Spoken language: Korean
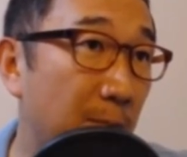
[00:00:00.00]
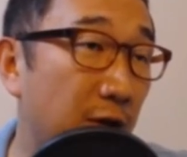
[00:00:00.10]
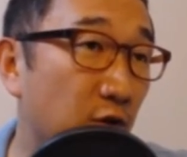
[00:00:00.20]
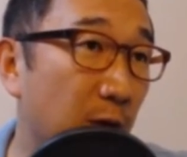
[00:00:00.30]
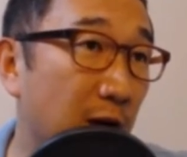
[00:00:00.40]

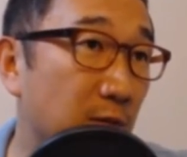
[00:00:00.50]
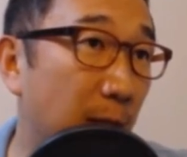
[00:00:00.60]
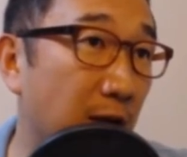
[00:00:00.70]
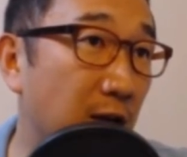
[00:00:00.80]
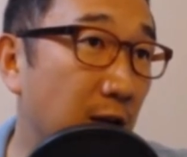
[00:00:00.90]
한마디로
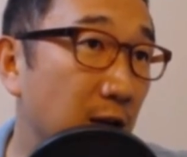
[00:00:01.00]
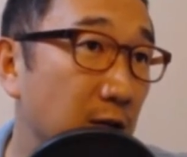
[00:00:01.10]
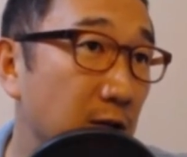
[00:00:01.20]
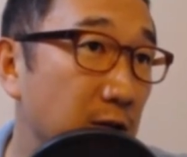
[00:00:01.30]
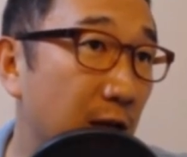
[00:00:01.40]
말해서 백이
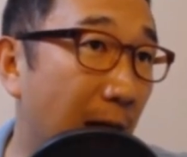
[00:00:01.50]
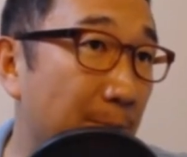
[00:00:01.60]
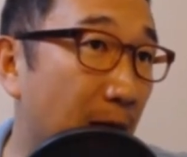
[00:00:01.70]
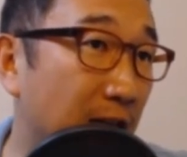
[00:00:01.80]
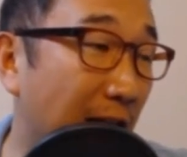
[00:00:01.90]
흑의
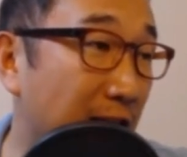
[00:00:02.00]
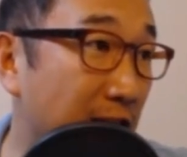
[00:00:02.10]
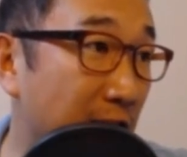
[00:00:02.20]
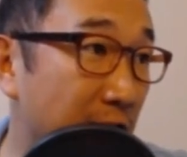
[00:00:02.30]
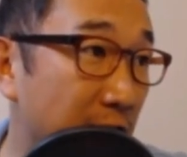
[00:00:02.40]
안방을 다
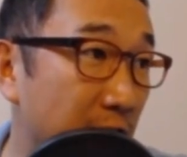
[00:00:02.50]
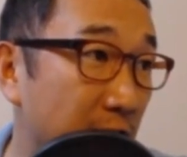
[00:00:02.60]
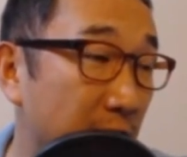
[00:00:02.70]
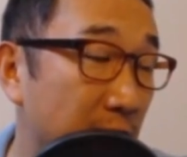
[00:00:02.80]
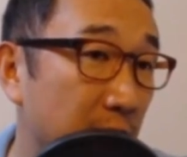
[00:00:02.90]
차지하는
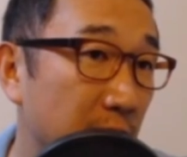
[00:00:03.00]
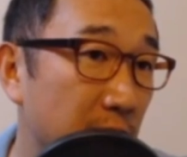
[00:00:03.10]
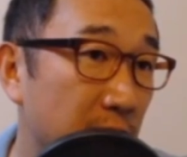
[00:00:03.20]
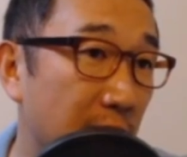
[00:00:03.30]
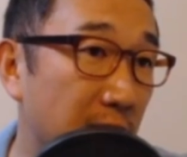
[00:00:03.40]
거죠.
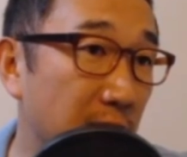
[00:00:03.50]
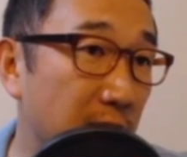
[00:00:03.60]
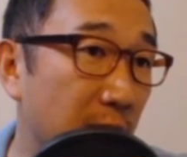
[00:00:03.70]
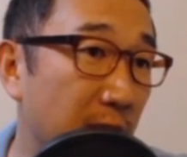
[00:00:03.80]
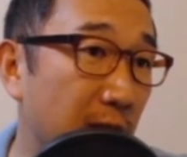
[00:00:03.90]
자,
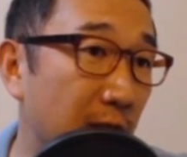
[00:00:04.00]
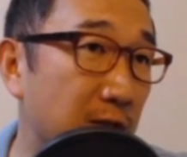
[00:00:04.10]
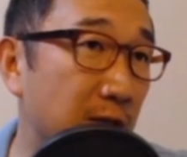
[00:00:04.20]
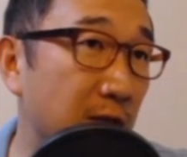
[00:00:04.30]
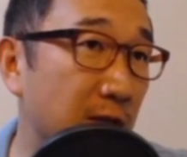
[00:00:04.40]
이런 상황이
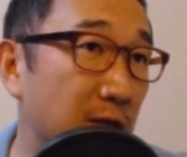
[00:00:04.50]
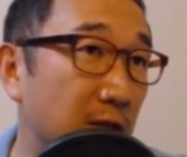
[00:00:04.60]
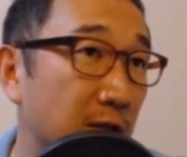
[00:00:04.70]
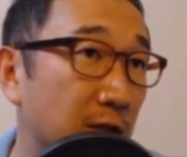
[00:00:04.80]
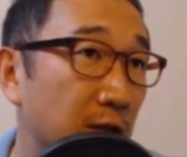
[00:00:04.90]
나왔을
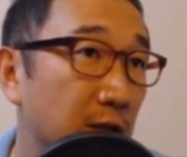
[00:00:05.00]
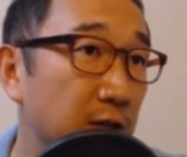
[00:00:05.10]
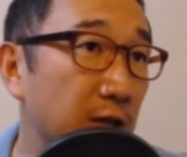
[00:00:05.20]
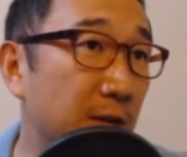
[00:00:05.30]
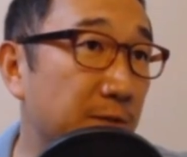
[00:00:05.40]
때는
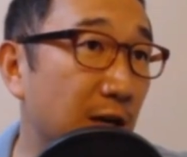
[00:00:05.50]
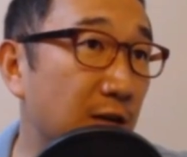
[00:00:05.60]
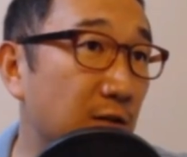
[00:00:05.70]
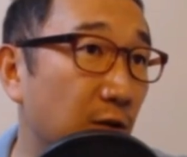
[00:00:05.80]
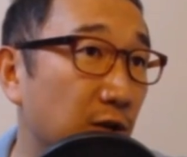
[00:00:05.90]
흑의
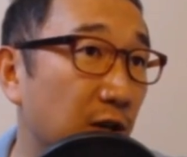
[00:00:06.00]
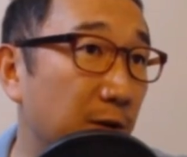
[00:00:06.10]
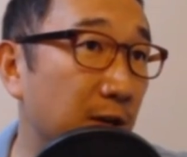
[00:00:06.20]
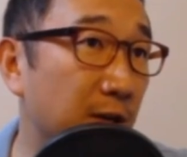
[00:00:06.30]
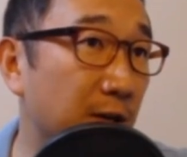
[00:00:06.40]
입장에서는
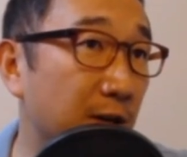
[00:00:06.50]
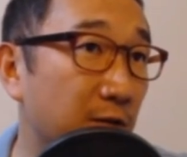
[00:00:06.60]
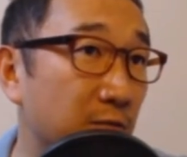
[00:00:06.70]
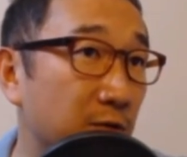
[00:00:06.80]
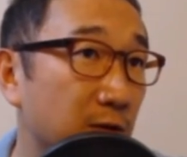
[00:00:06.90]
어떻게 받아야 될까요,
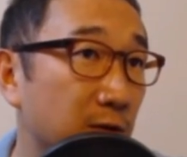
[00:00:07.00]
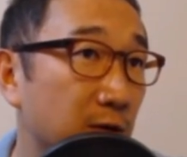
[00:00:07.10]
여러분?